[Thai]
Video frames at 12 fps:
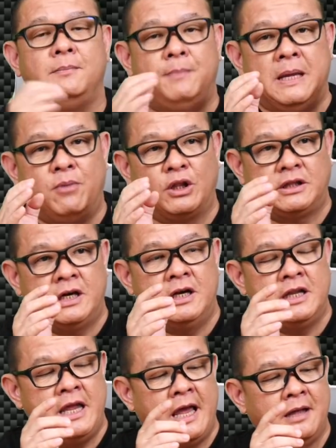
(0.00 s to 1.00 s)
ปิงพอตเตอ
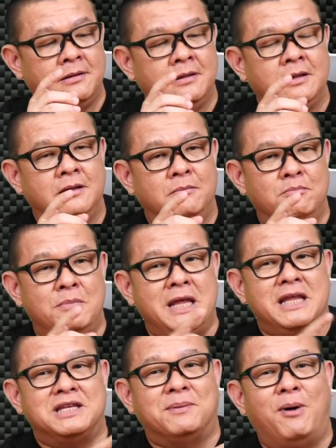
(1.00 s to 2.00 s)
ร์เนี่ย มี
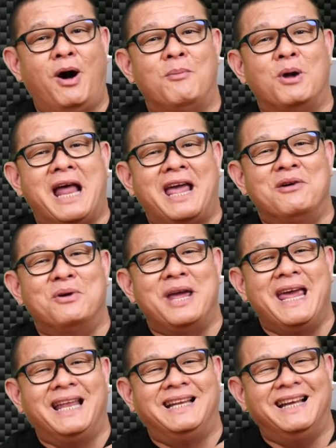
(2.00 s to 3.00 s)
เฉพาะบน
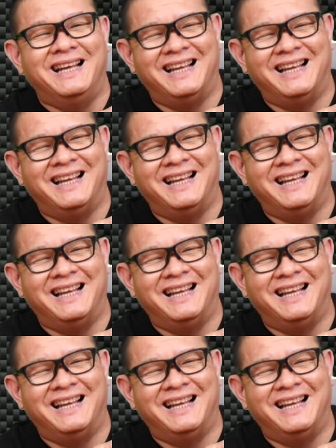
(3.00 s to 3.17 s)
iOS